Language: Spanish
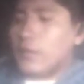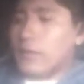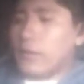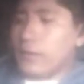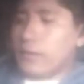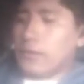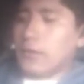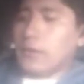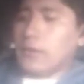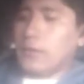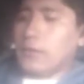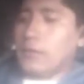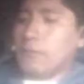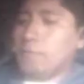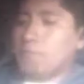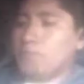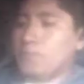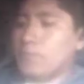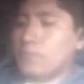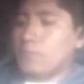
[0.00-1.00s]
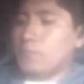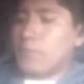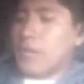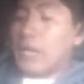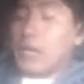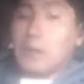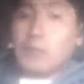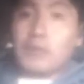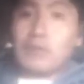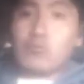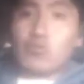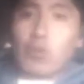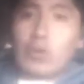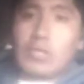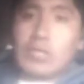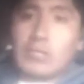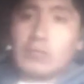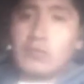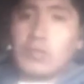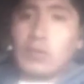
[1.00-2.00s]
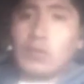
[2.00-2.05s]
Eh, para abrir cualquier